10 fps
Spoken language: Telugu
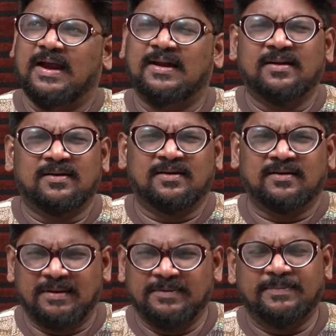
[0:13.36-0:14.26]
అండ్ uh,
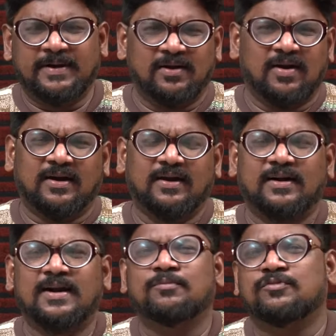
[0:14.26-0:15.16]
అమీర్పేట్లో
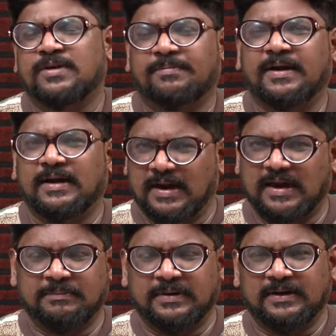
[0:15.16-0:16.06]
అక్కడక్కడ అండ్ మూసాపేట్ ఇలా
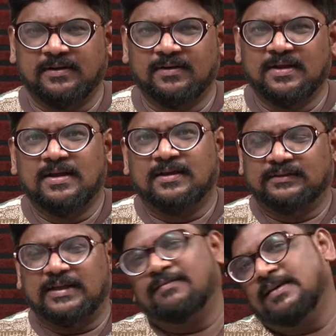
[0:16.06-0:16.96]
అనమాట
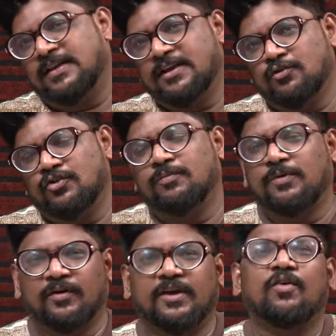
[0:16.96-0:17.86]
తర్వాత
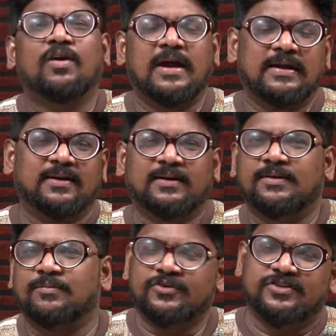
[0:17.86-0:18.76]
యూట్యూబ్లోకి ఒక గంట
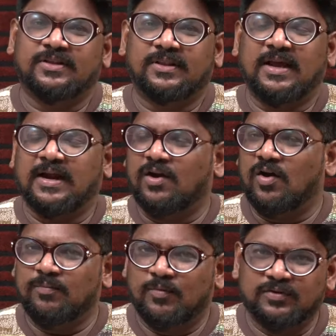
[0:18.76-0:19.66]
క్రితం వచ్చింది అండ్
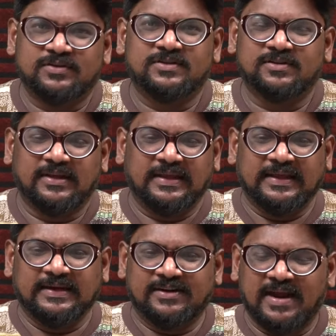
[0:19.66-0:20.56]
ఆల్మోస్ట్ ఈ
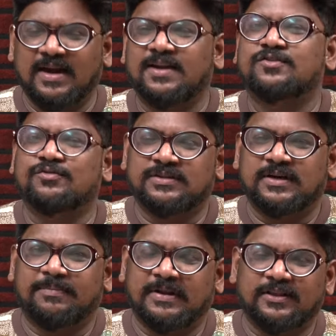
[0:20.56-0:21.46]
ట్రైలర్
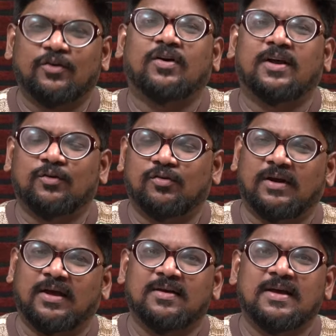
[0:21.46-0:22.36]
చూసిన ప్రతి ఒక్కరికి
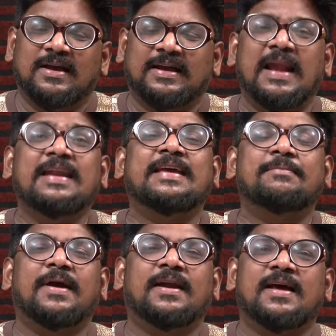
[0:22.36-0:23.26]
కూడా కలికి
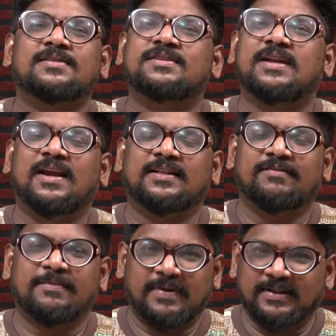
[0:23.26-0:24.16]
పైన అంచనాలు
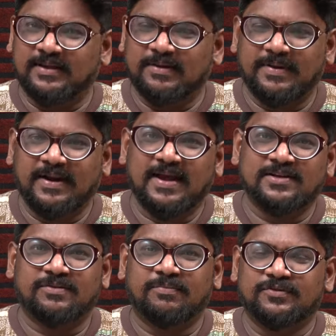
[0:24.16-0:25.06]
అయితే విపరీతంగా
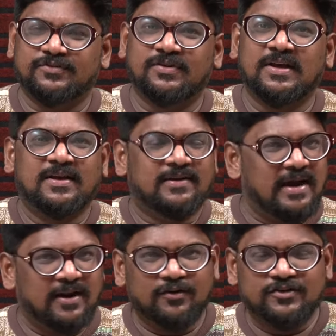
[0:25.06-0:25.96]
పెరిగాయని చెప్పొచ్చు
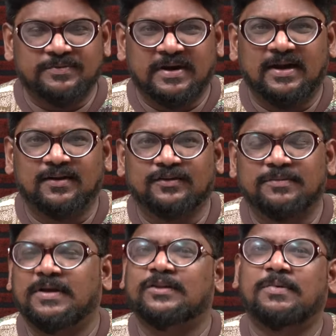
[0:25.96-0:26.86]
ట్రైలర్ గురించి
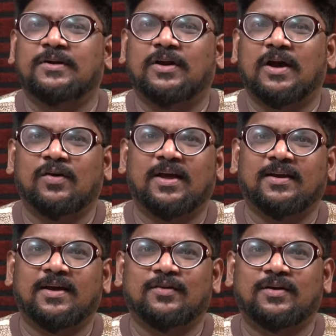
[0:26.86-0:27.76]
మాట్లాడుకుందాం మనతో పాటు రాహుల్
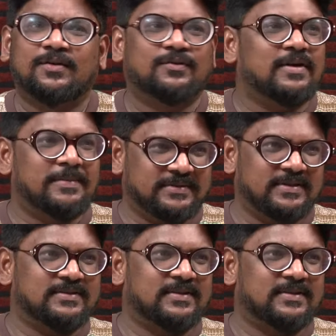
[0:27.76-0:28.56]
అయ్యర్ గారు ఉన్నారు నమస్తే